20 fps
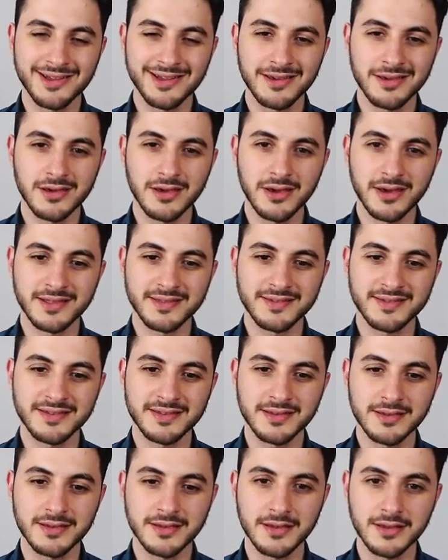Evet.
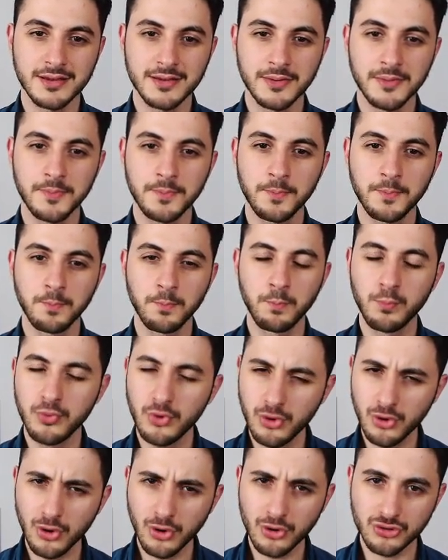
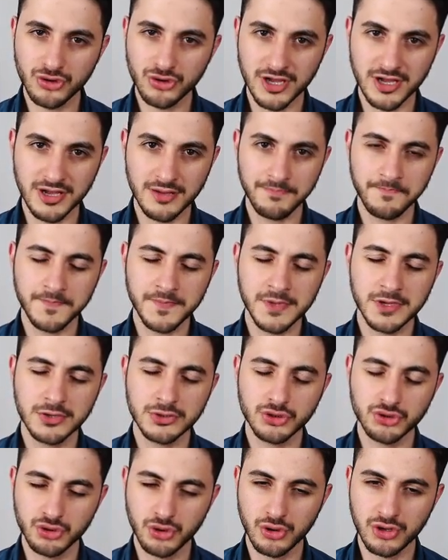Bu konuda
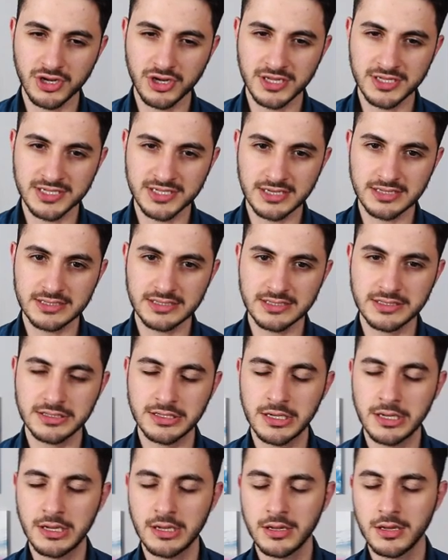şunu öğreneceğiz.
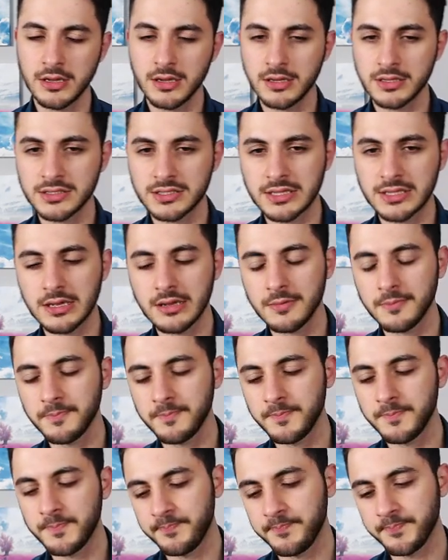İşte
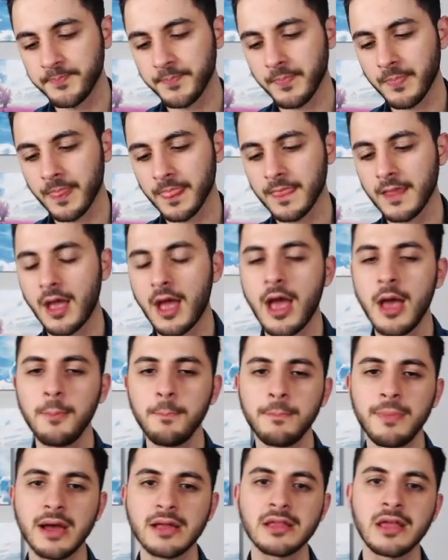
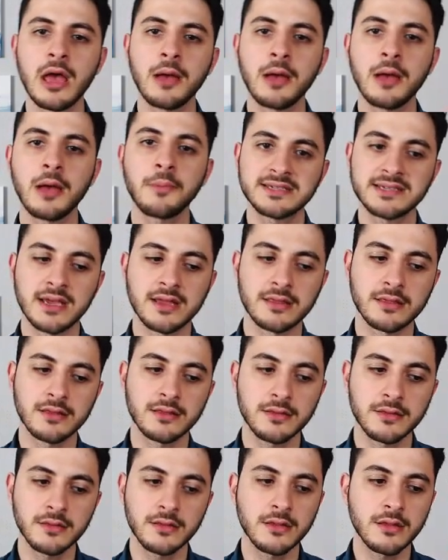hem ben hem de sen.
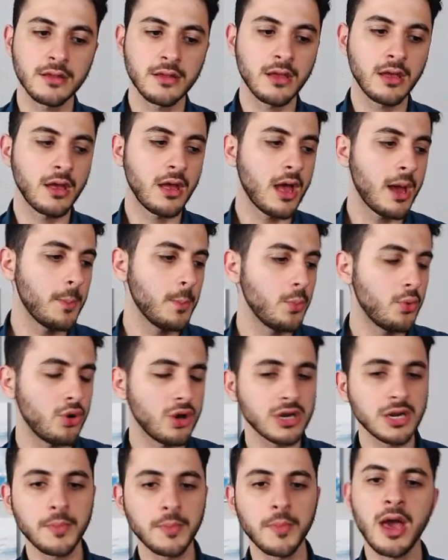Hem bu
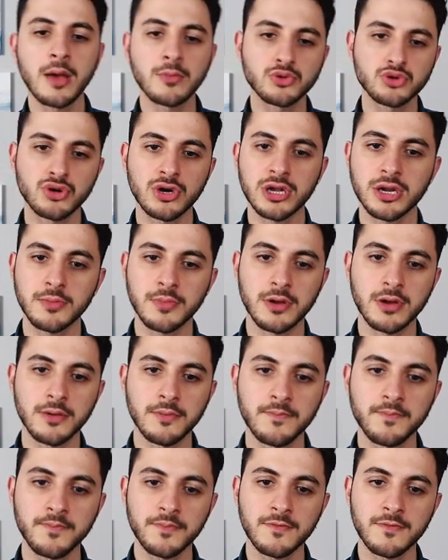araba hem şu araba.
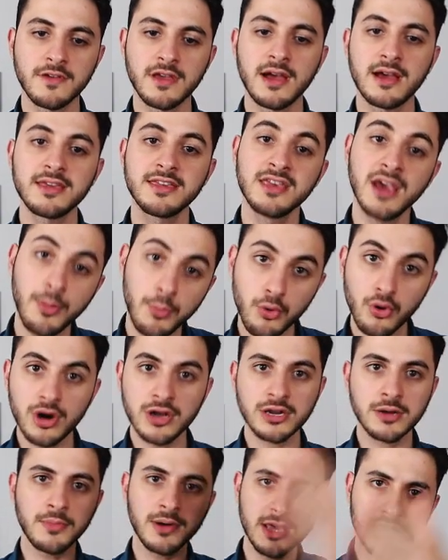Veya ya bu
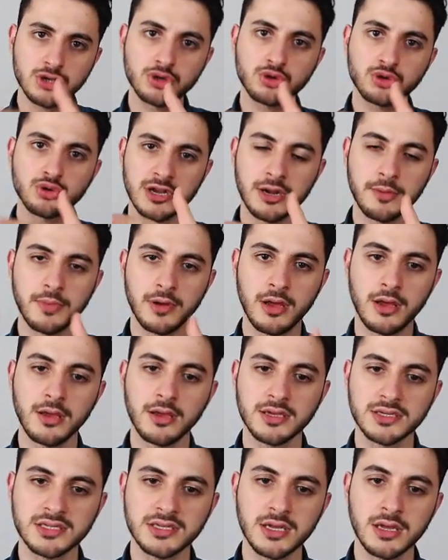araba ya şu araba.
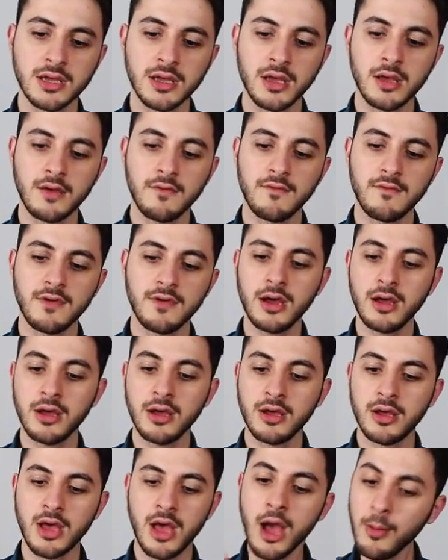İşte veya
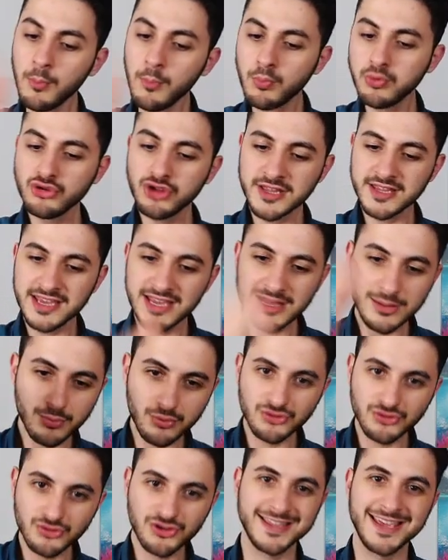hem bu da değil
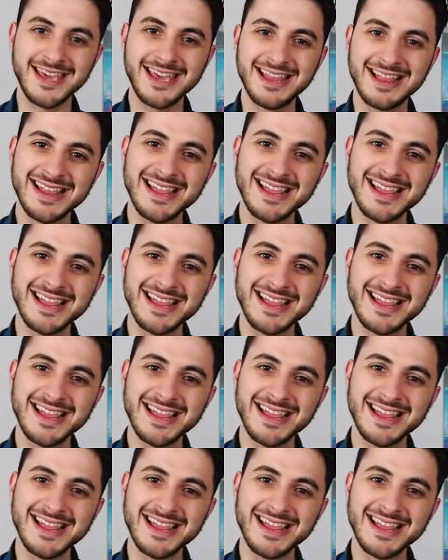bu da değil.